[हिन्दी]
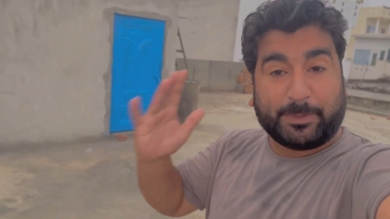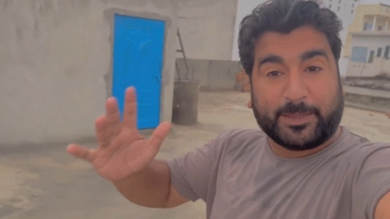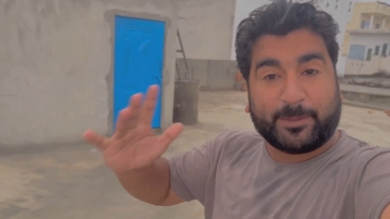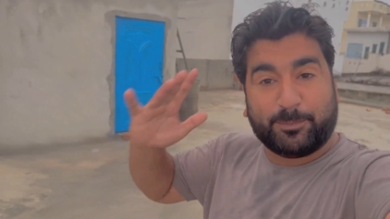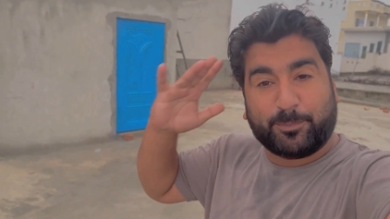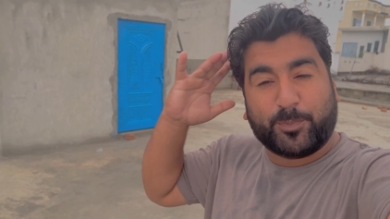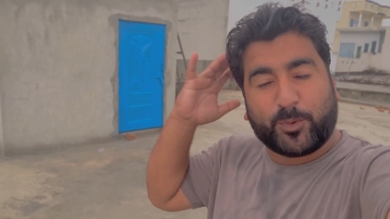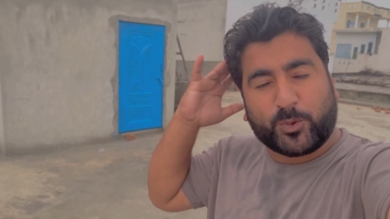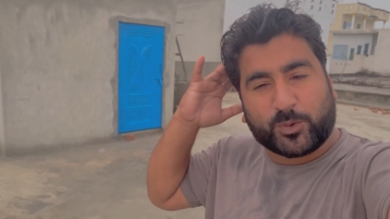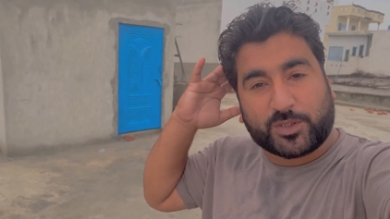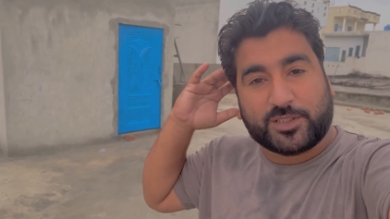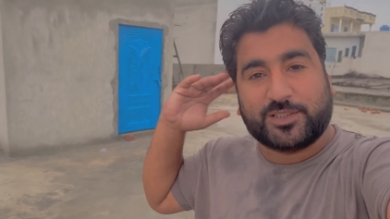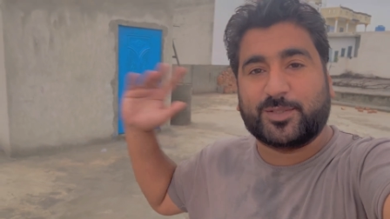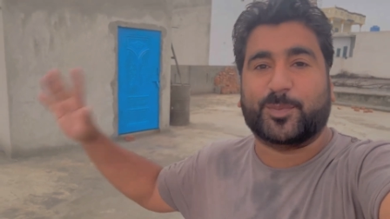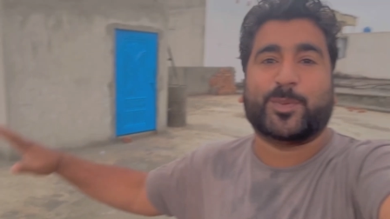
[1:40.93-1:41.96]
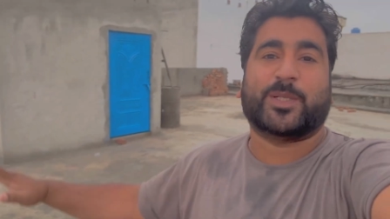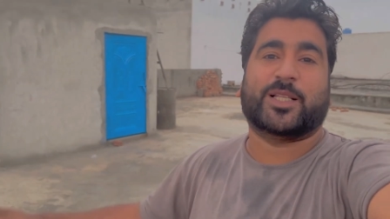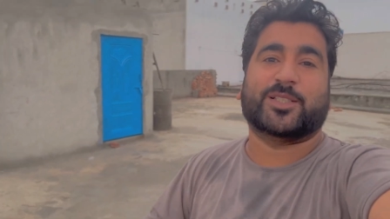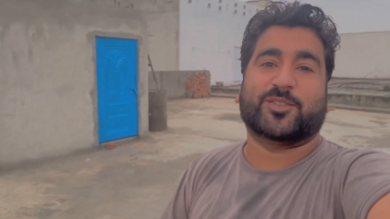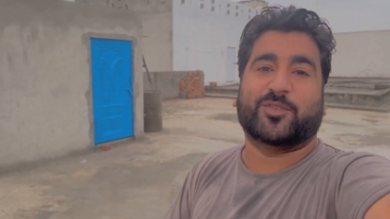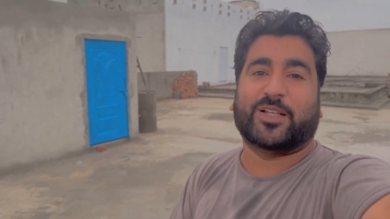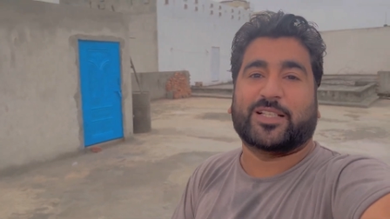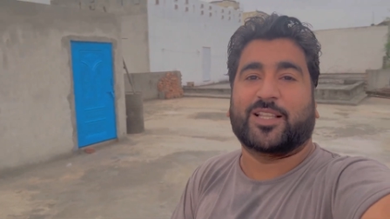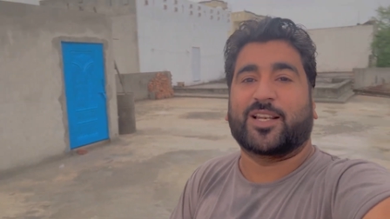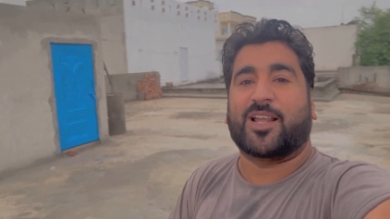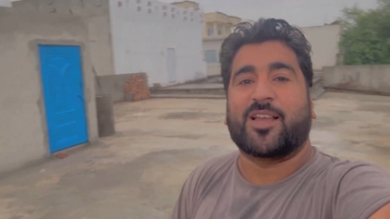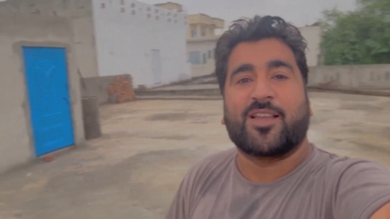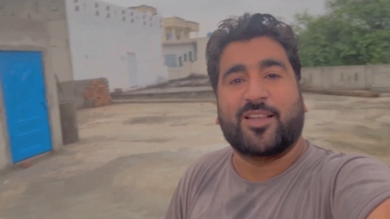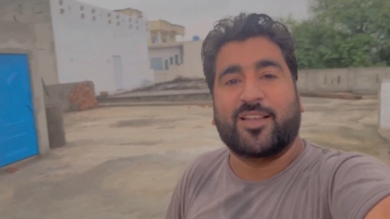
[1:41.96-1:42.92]
भाई बहुत ज़बरदस्त बेहतर है
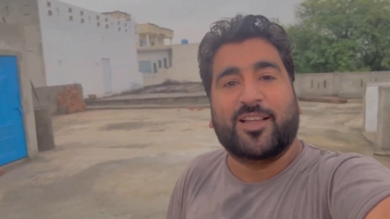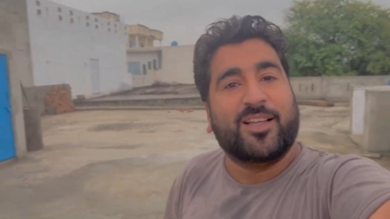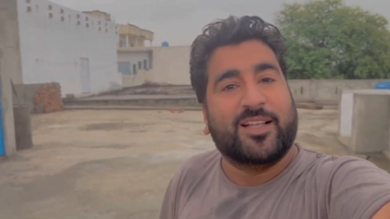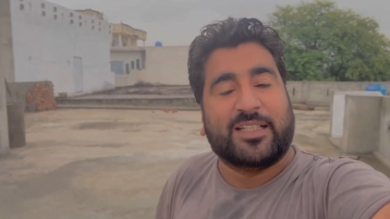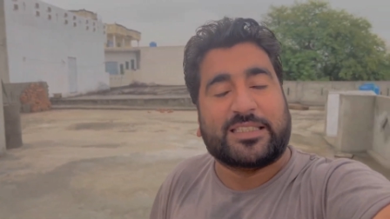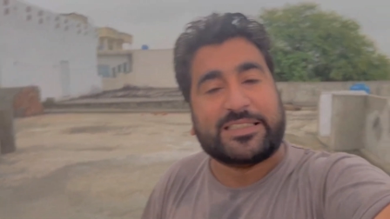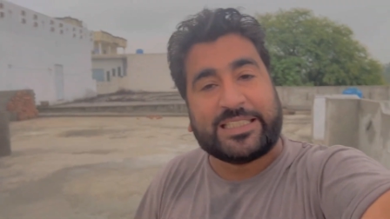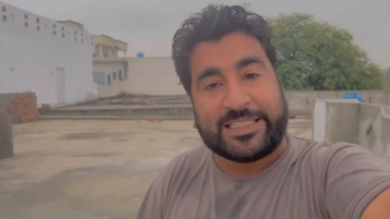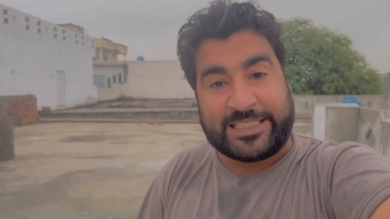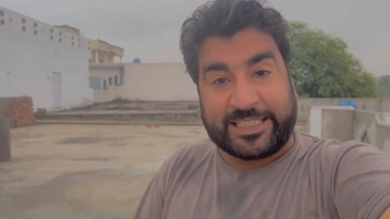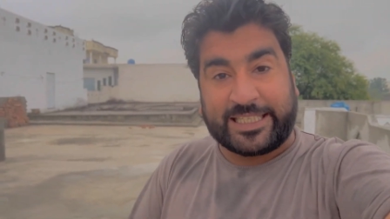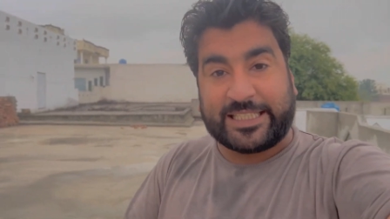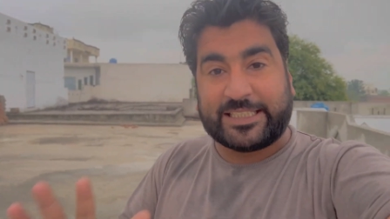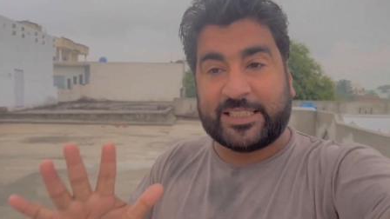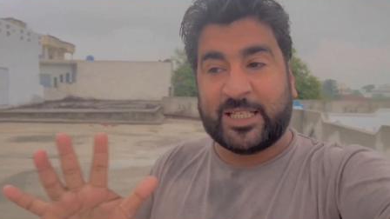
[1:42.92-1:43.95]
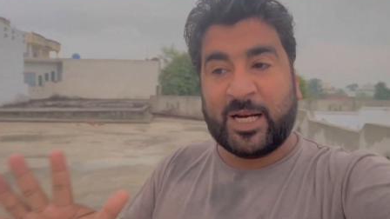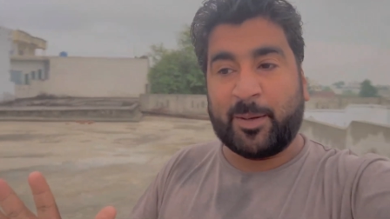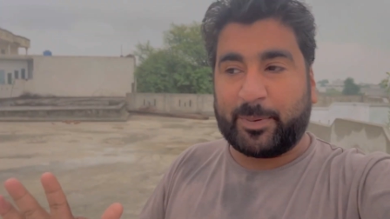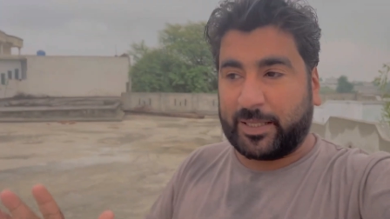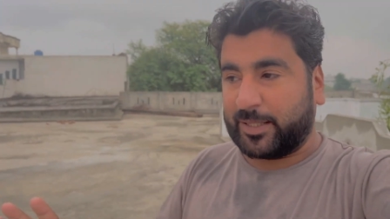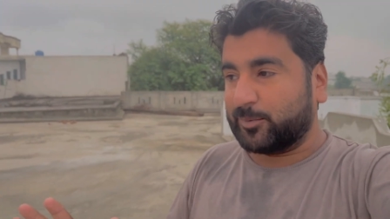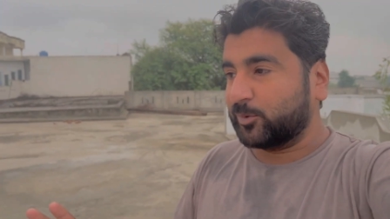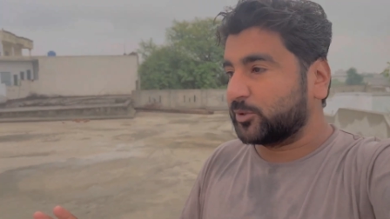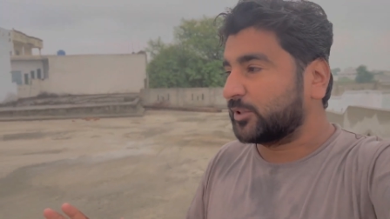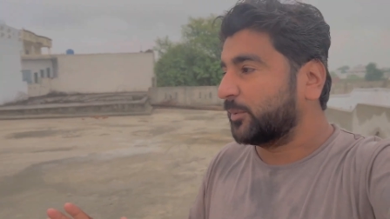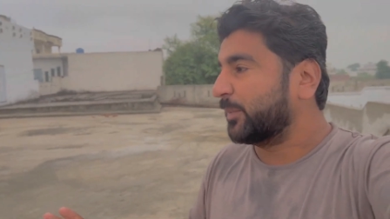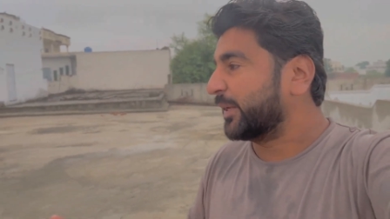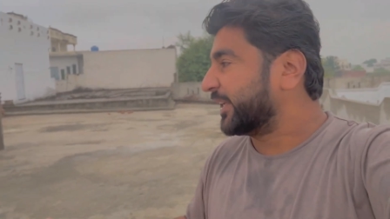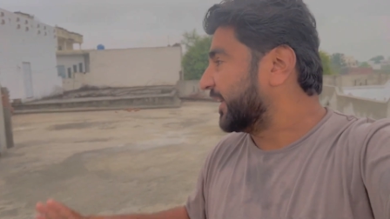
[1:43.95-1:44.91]
यानी कि इतना प्यारा
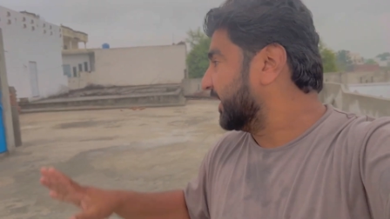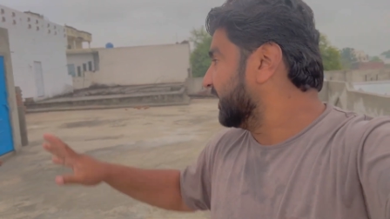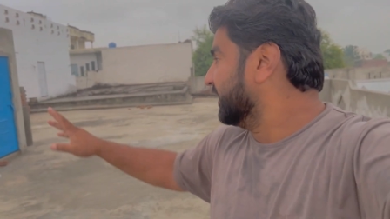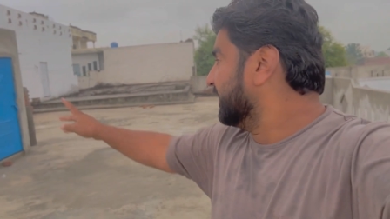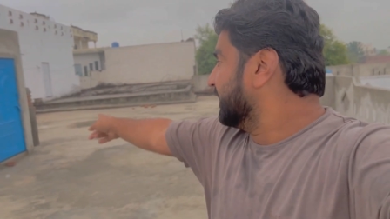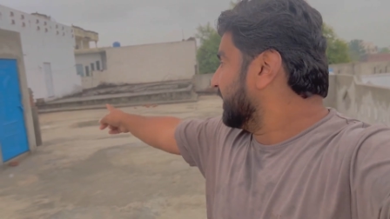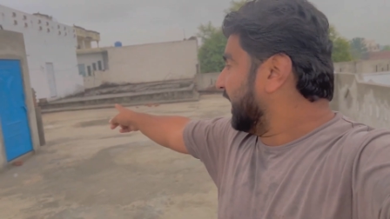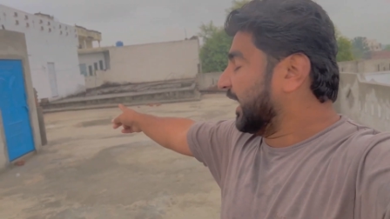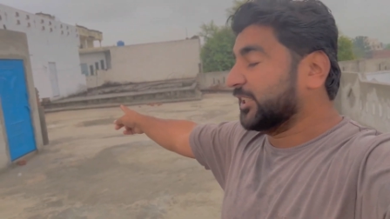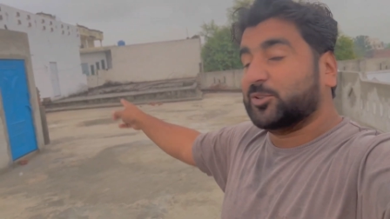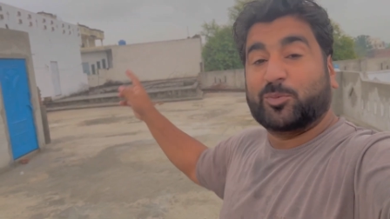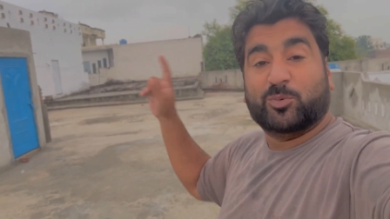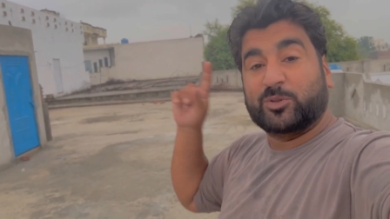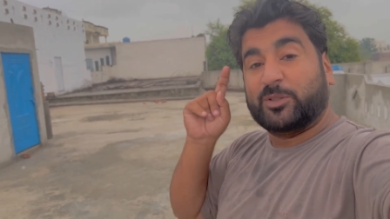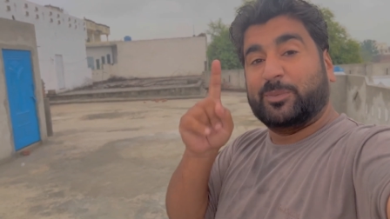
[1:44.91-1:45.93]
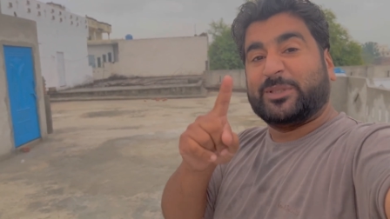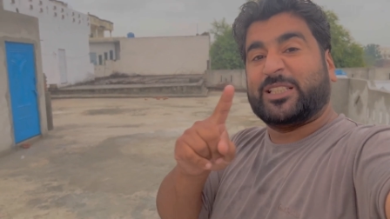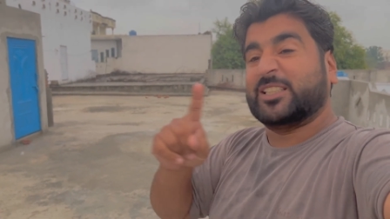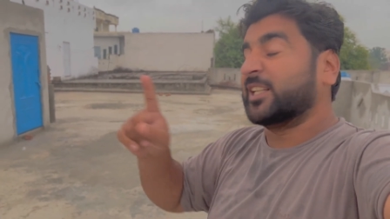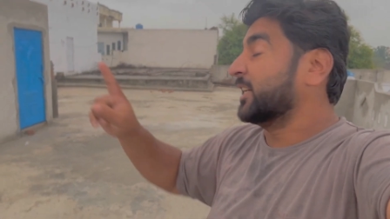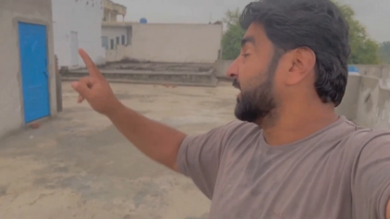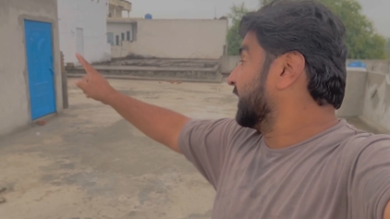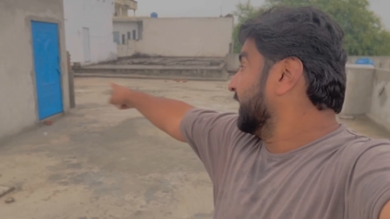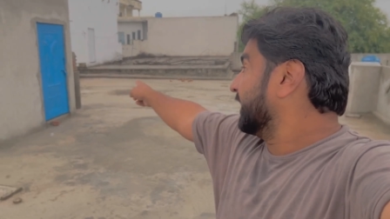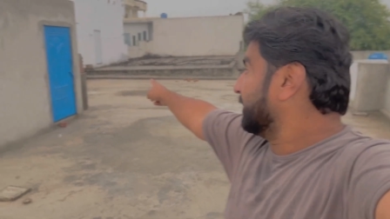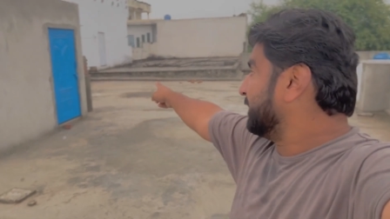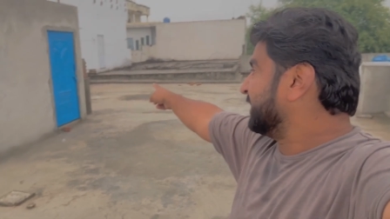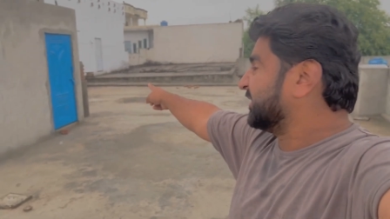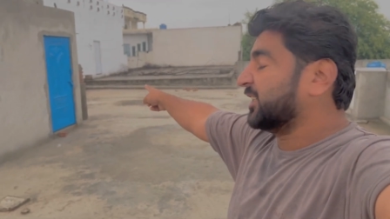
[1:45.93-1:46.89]
मौसम है कि आज मुझे बच्चा तंग
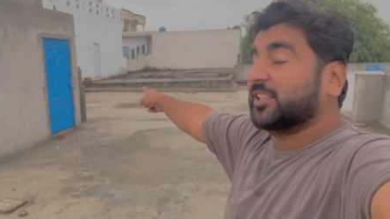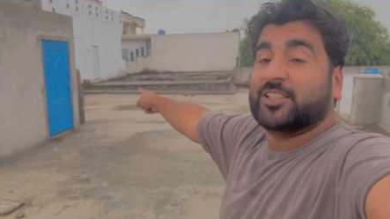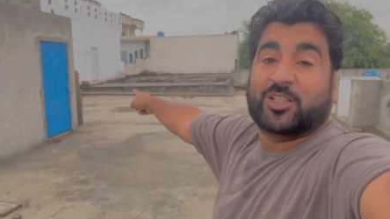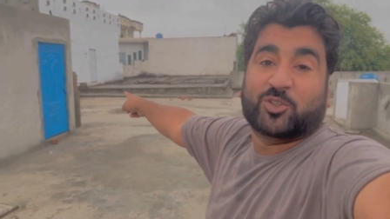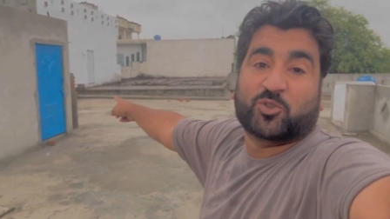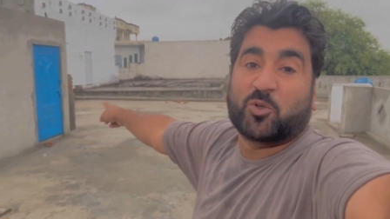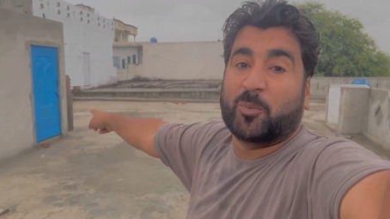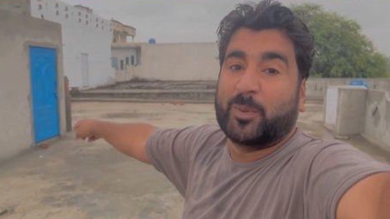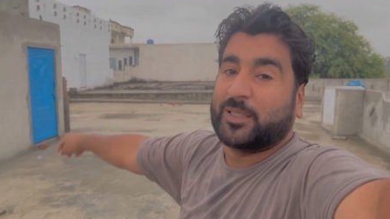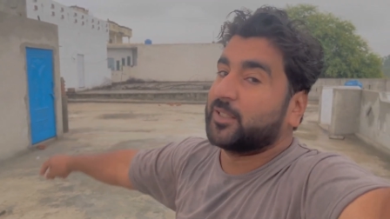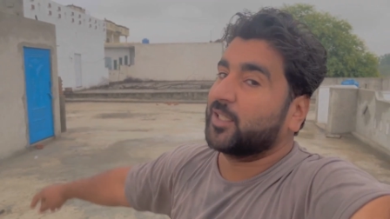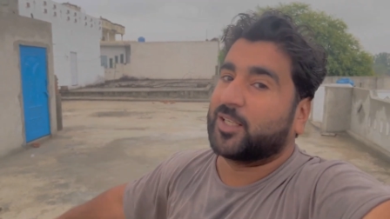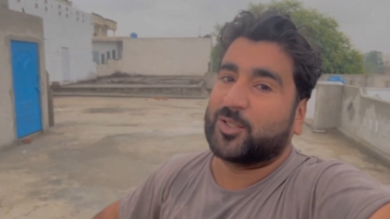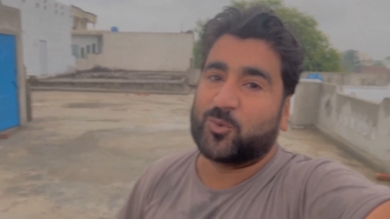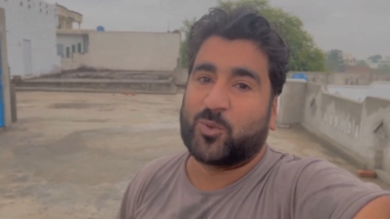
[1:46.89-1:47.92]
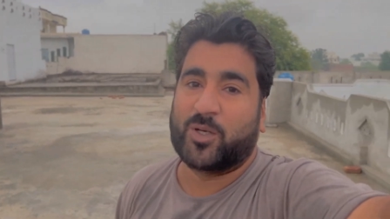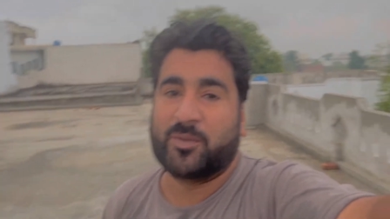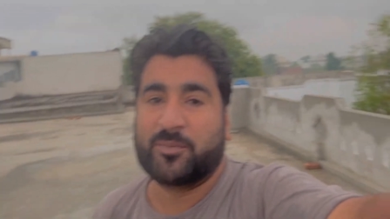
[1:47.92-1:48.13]
करेगा मैं इसके अंदर उसको बंद कर दूंगा